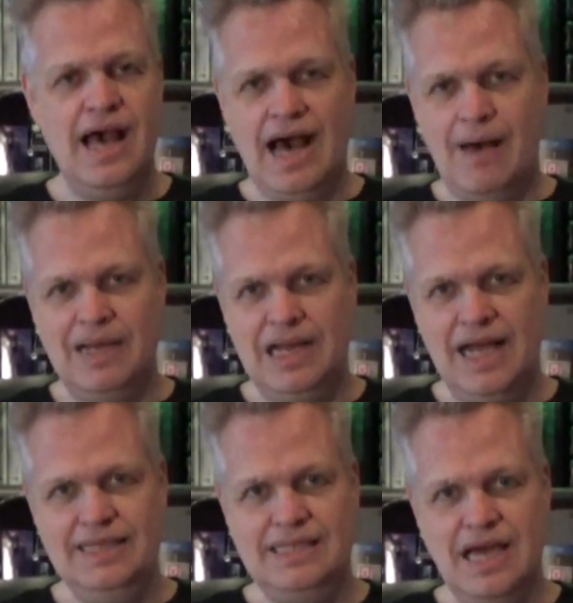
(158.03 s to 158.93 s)
Aber
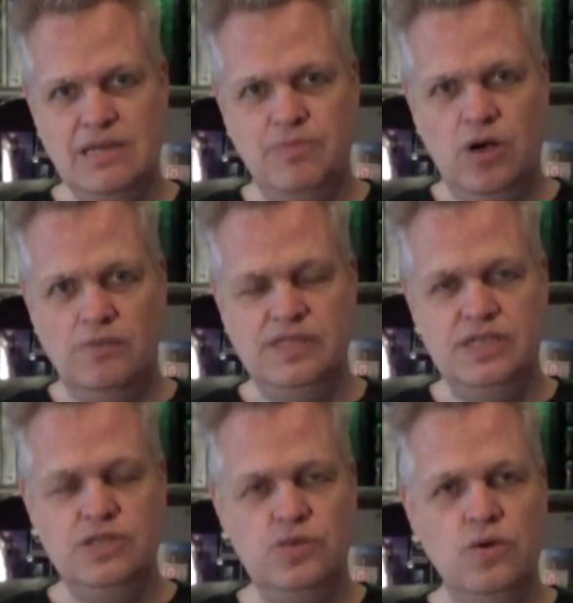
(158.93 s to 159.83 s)
gleichzeitig bekommt
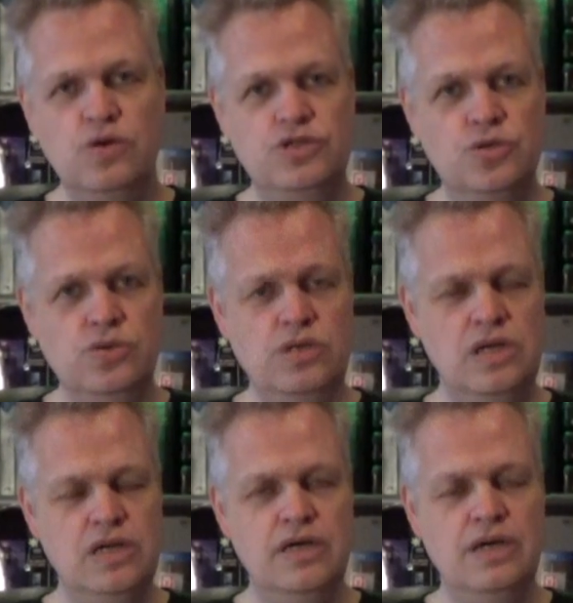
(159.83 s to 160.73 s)
Cisco
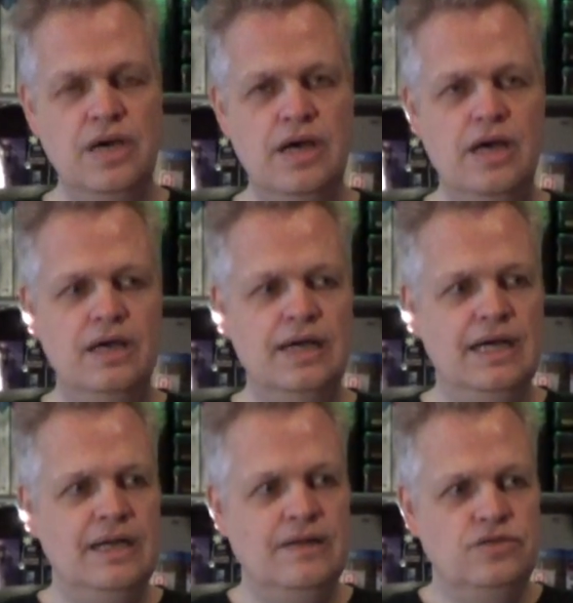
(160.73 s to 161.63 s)
dunkle
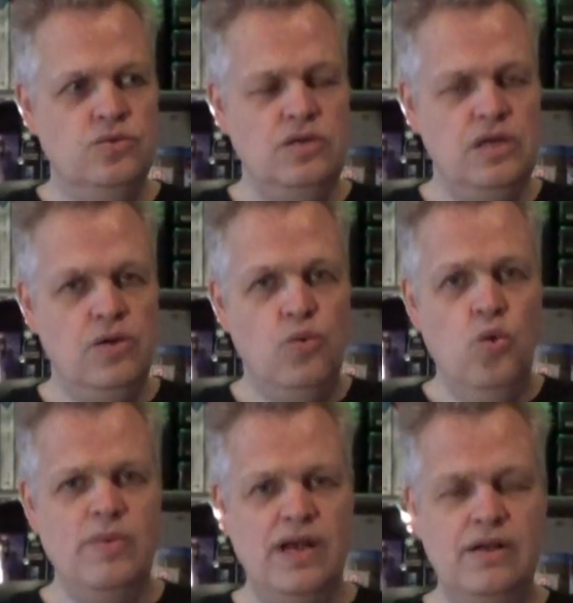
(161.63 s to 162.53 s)
äh, dunkle
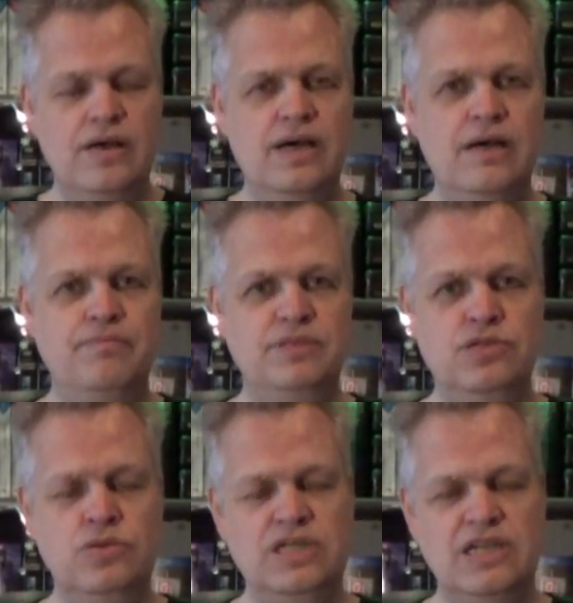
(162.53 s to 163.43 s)
Omen äh,
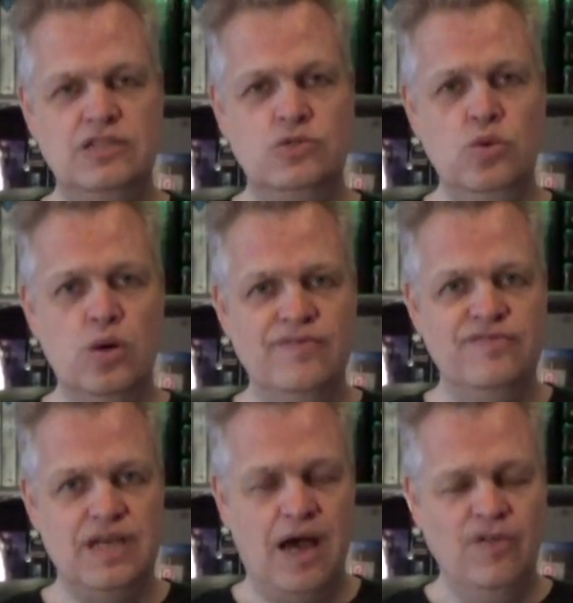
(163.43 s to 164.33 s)
bezüglich der
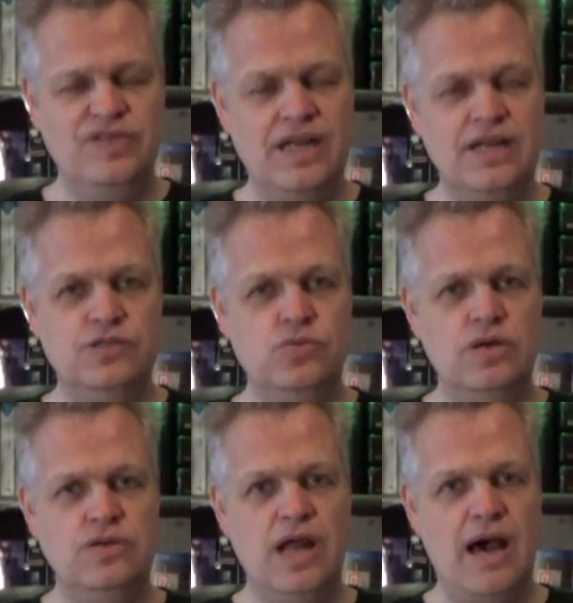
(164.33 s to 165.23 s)
Zukunft auf seiner
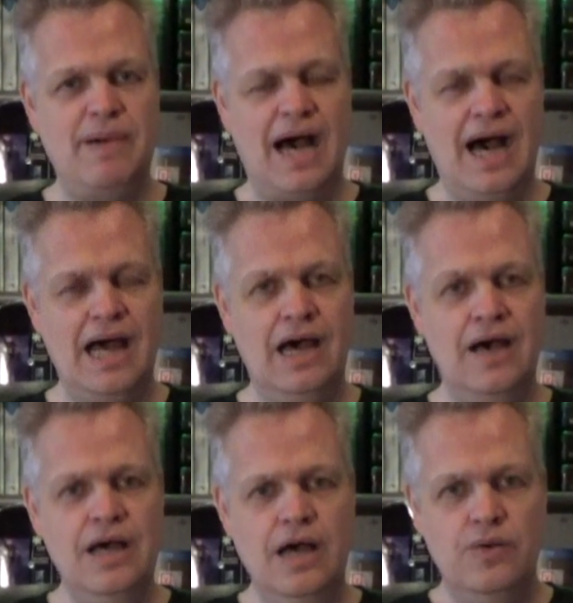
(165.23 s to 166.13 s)
Suche nach
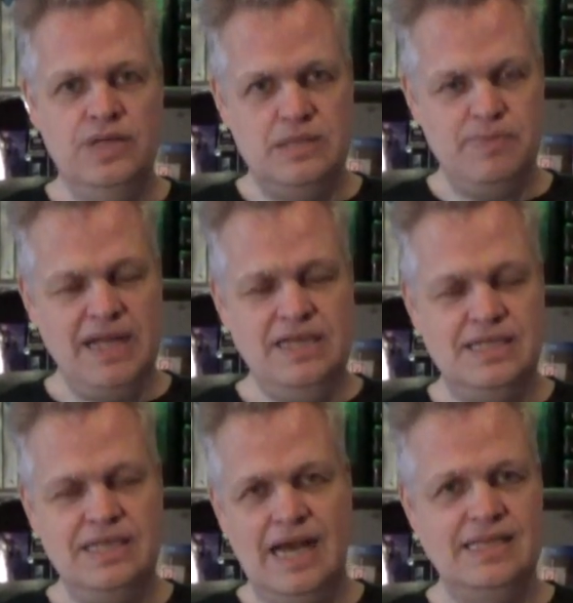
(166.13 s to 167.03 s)
Bahala und das bringt
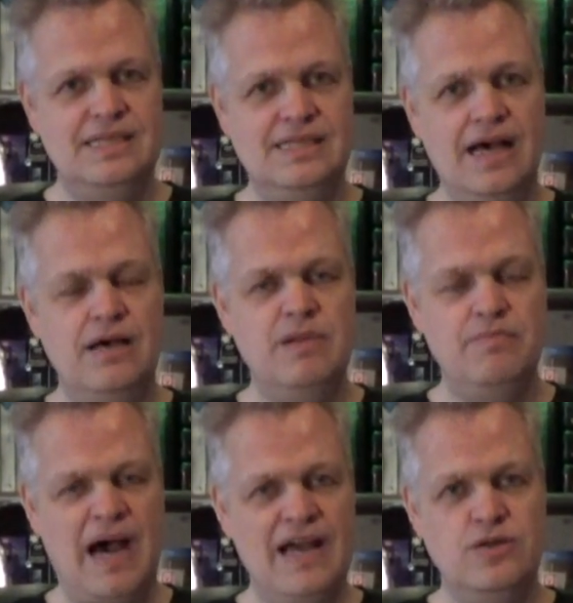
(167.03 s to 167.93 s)
diese ganze Sache mit
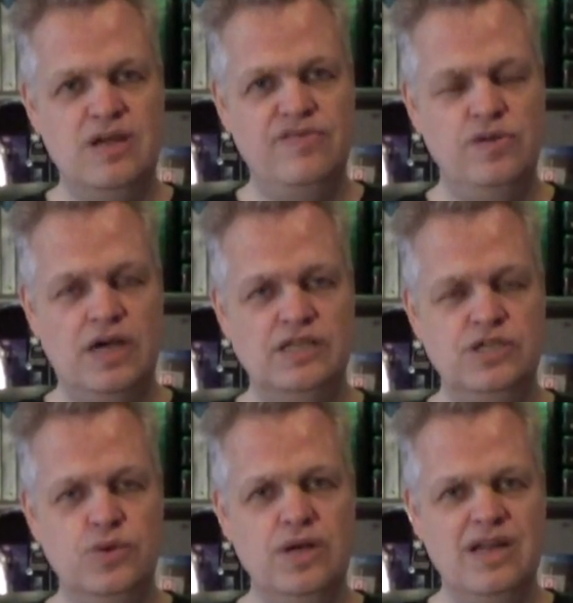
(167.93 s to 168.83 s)
Bari und der
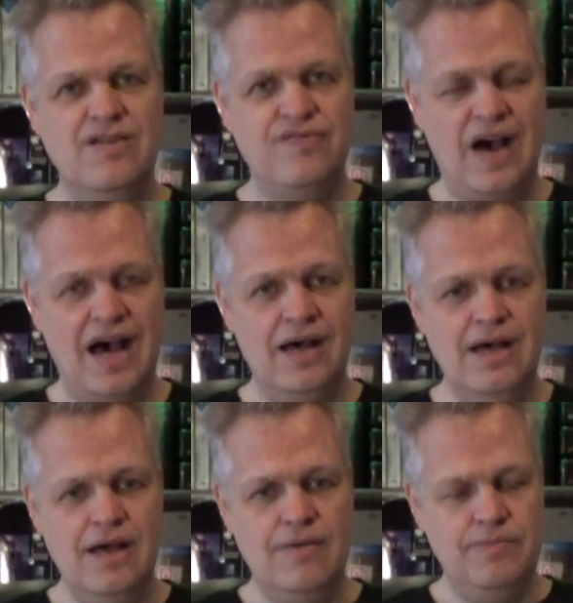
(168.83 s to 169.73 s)
Föderation in Gefahr,
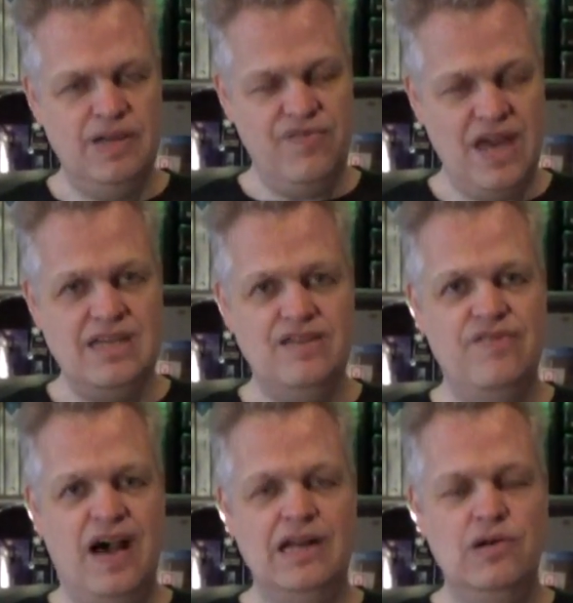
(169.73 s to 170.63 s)
gefährdet die
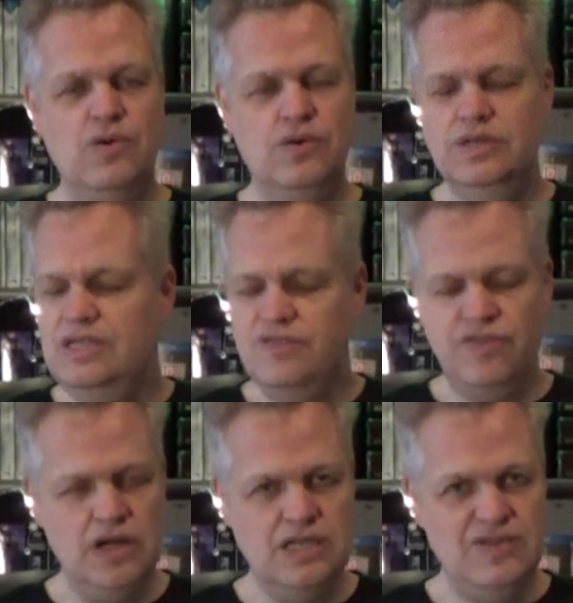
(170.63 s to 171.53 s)
Verhandlungen und diese
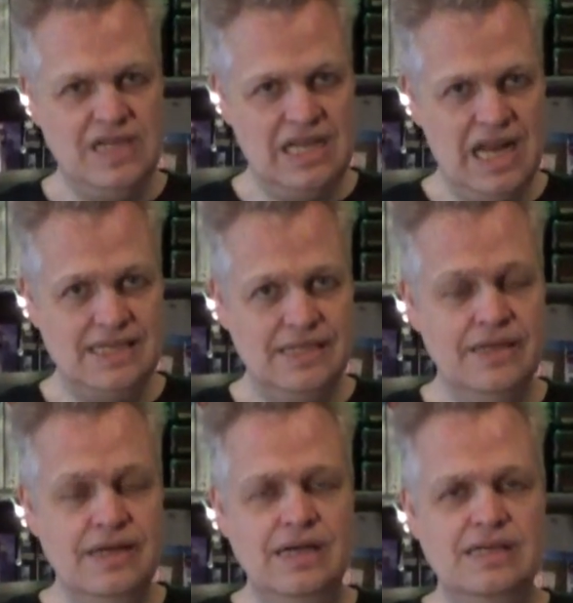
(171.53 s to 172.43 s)
Folge ist wirklich
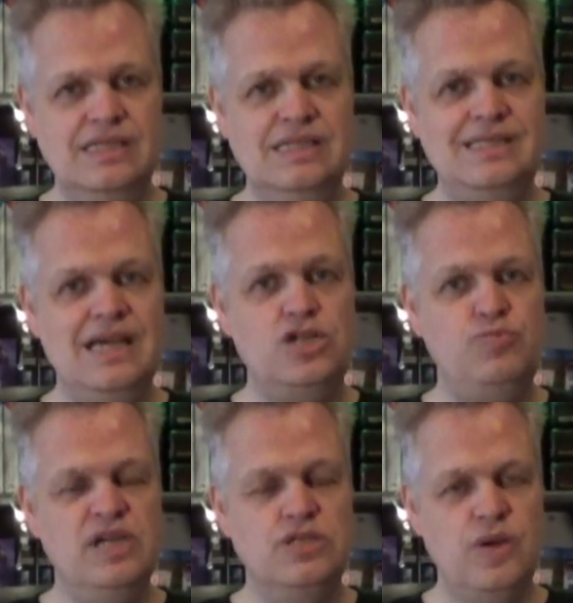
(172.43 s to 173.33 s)
klasse. Sie ist sehr
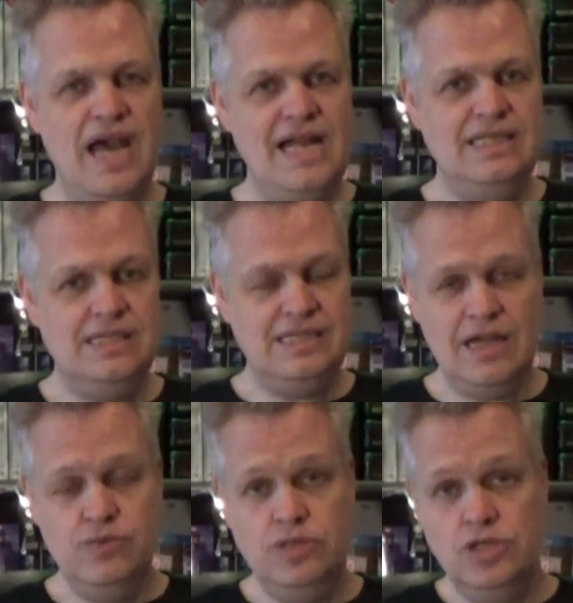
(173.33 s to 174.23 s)
spirituell, sie ist
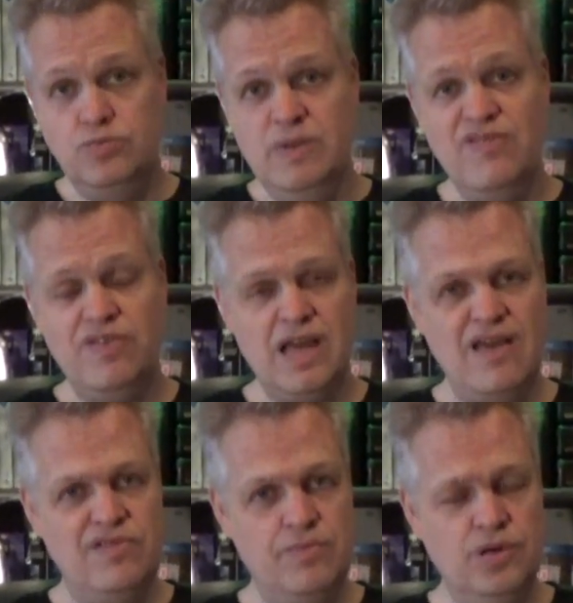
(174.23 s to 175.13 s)
sehr gut gespielt von
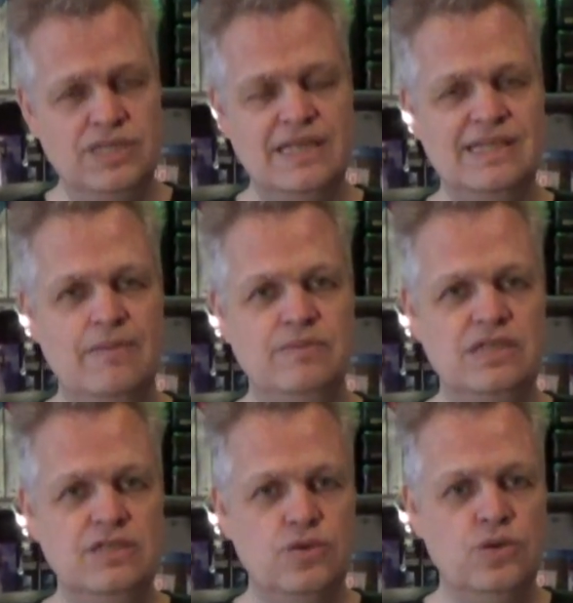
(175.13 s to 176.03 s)
Avril Brooks als Captain
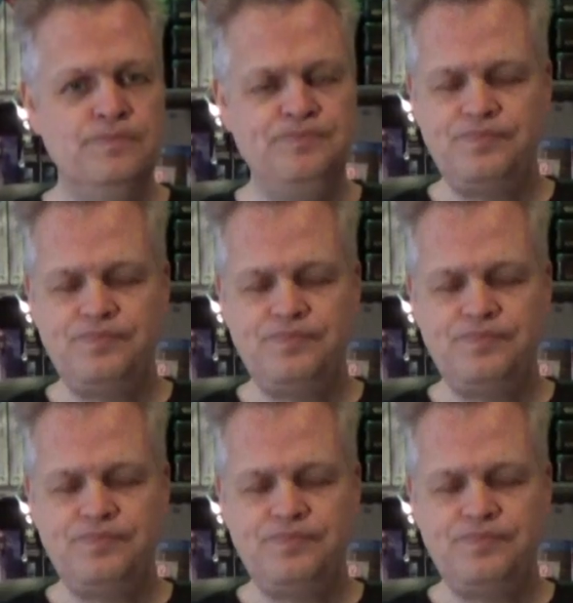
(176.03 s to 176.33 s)
Cisco